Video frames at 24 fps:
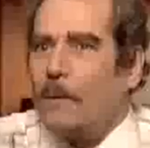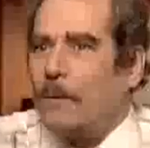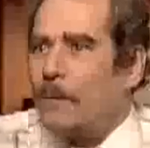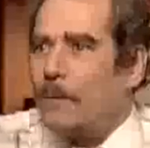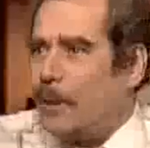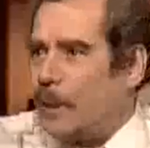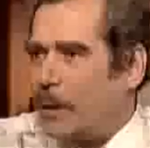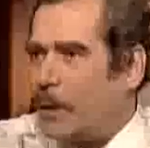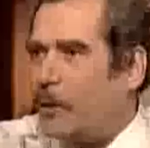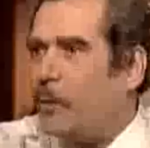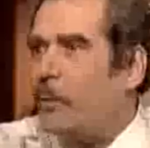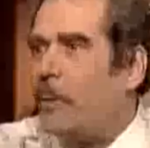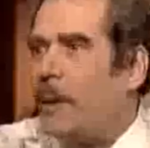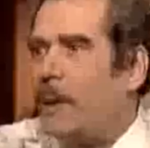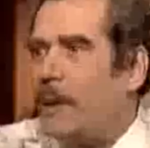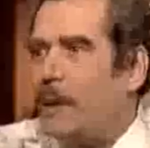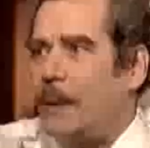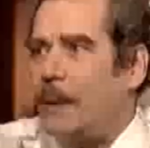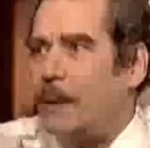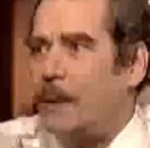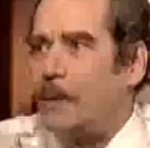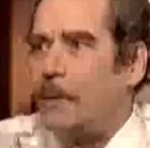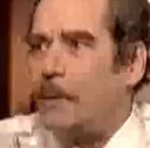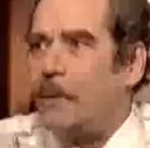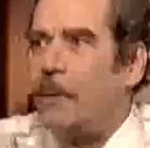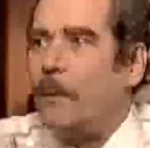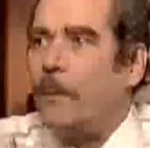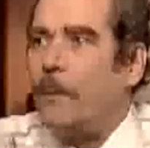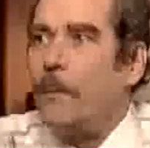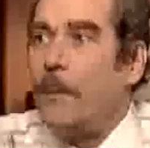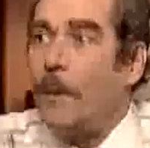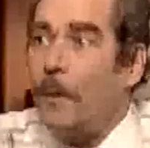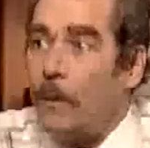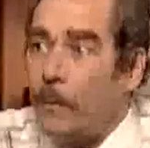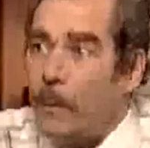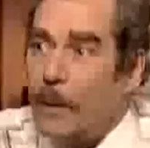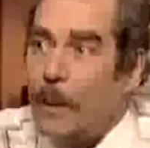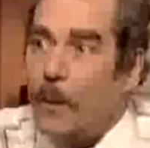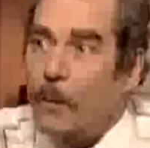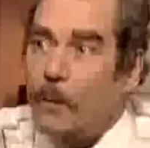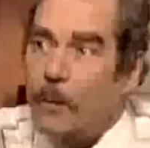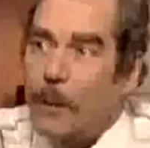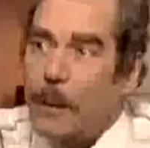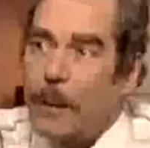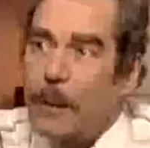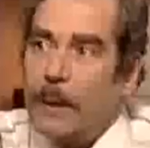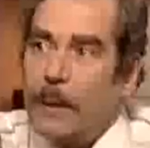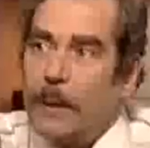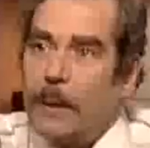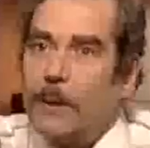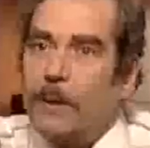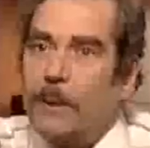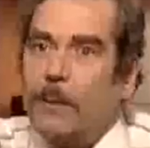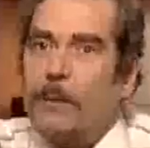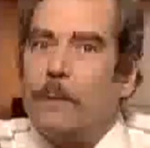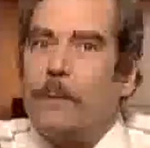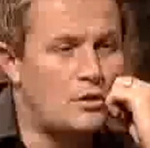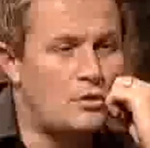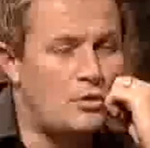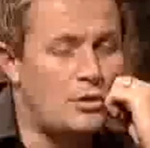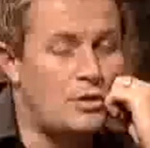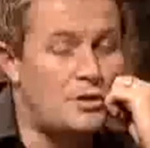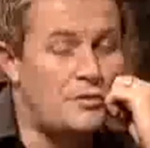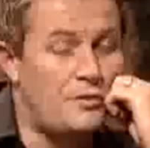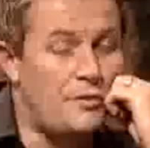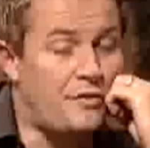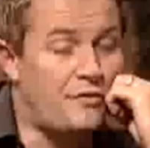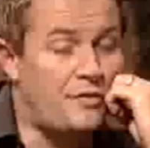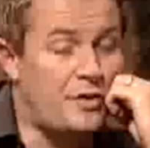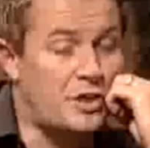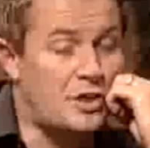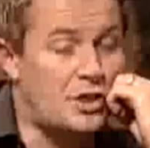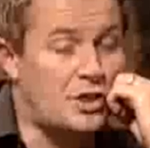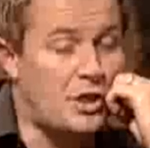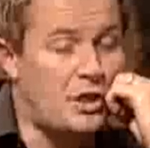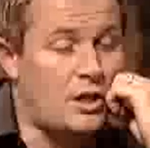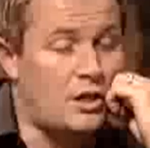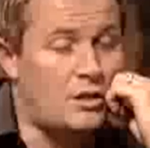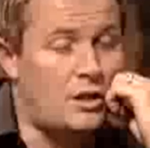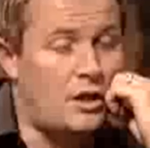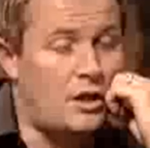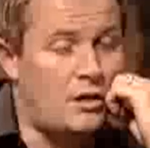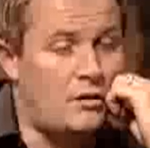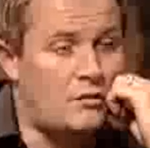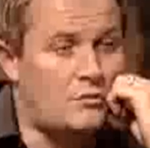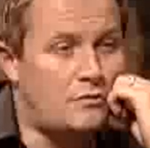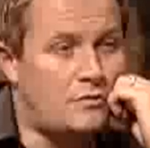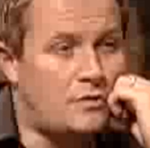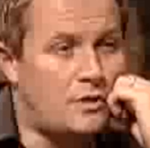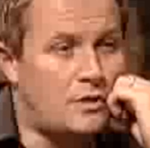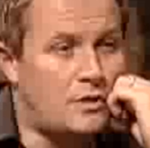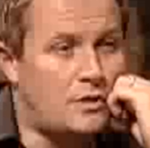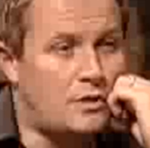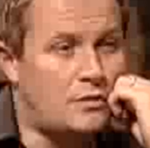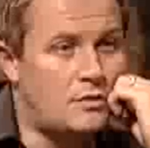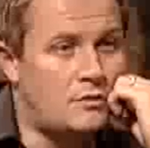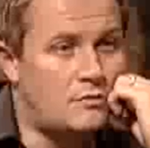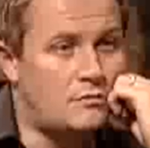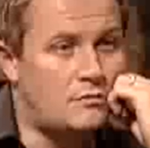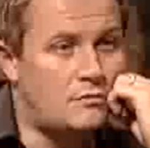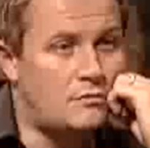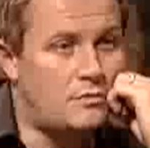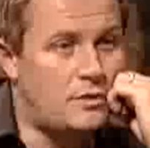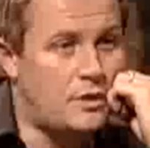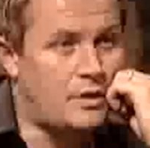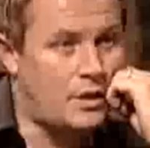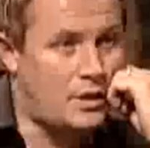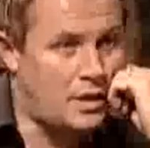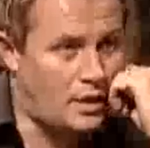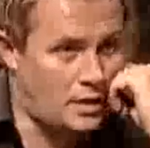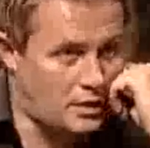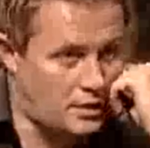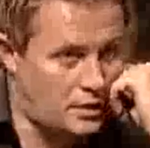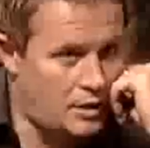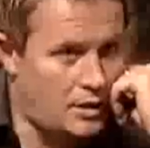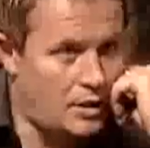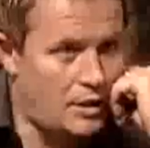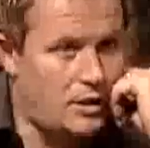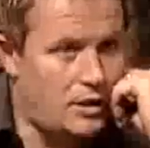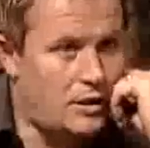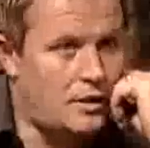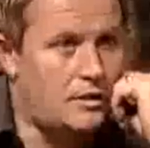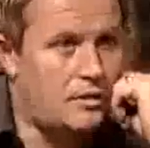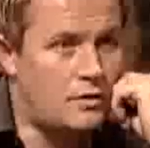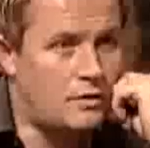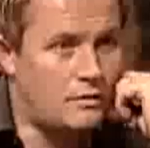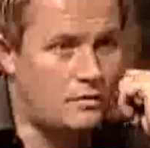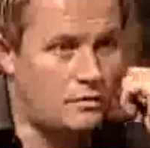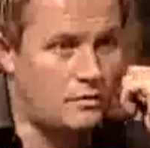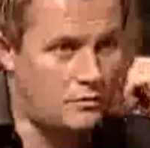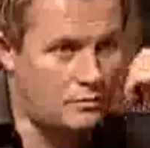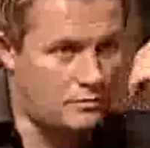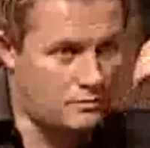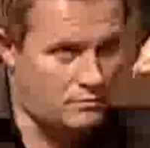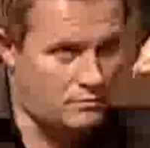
все-таки в больницу. И меня в больницу. То есть вы выжили, да? Вы, вы ходили? Э,